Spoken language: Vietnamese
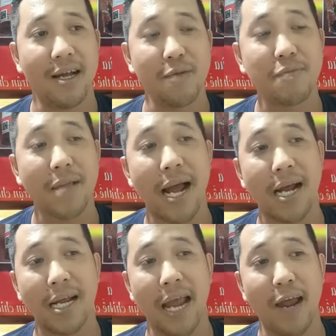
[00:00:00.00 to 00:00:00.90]
chúng ta
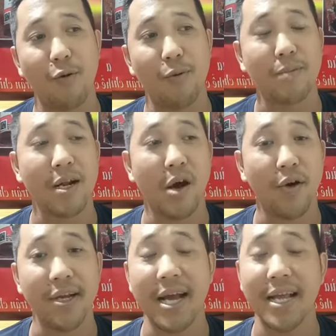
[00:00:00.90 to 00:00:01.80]
nghèo, chúng ta
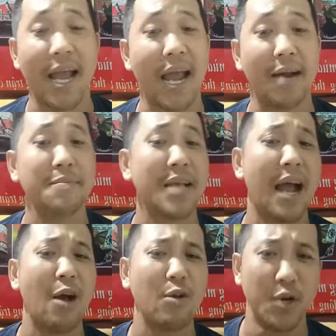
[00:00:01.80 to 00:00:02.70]
đòi đi ăn nhà hàng làm
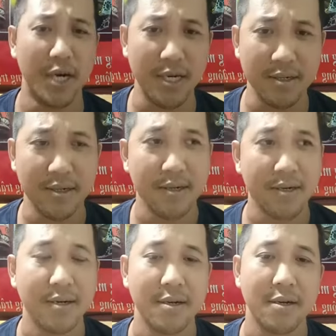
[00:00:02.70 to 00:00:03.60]
sao được,
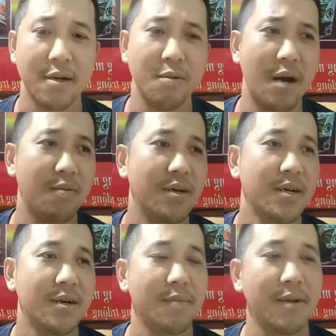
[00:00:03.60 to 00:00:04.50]
đúng không?
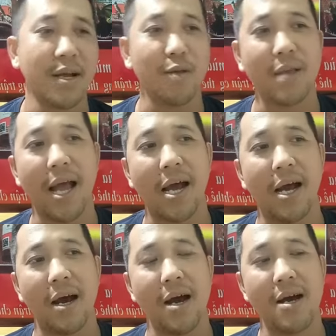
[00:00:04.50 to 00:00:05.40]
Bây giờ chúng ta ở